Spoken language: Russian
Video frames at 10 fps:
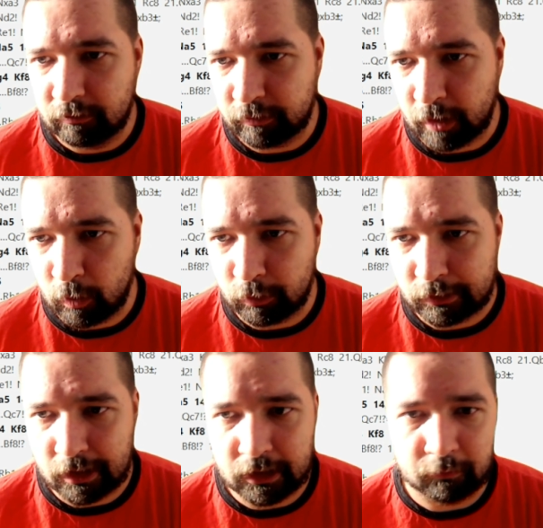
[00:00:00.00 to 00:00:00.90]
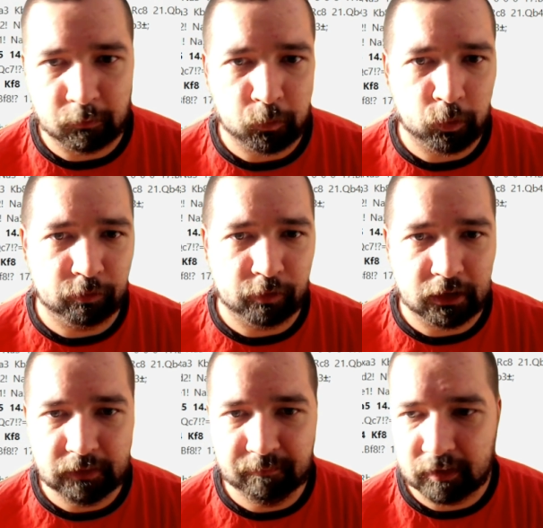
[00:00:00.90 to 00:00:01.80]
второго слона выводит
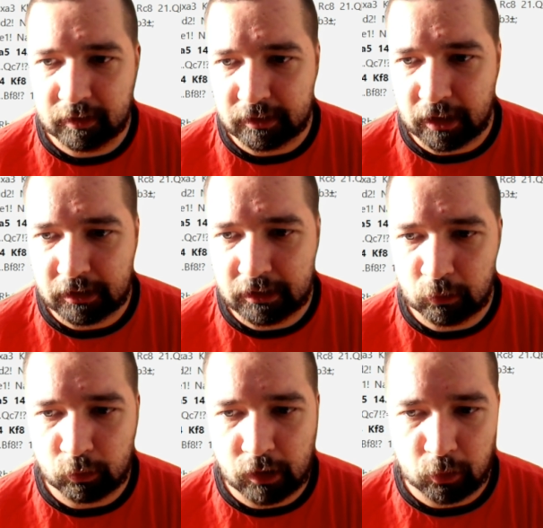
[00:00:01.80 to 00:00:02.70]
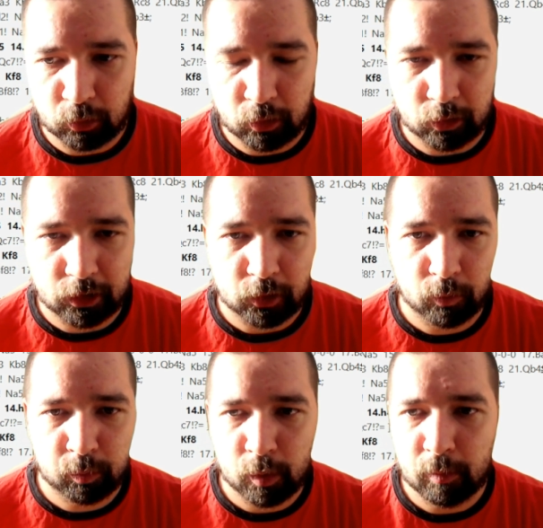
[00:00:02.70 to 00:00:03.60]
Владимир, я делаю короткую
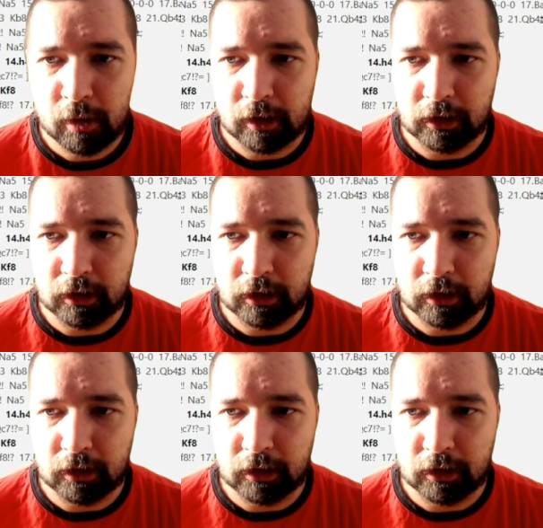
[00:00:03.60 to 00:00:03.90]
рокировку,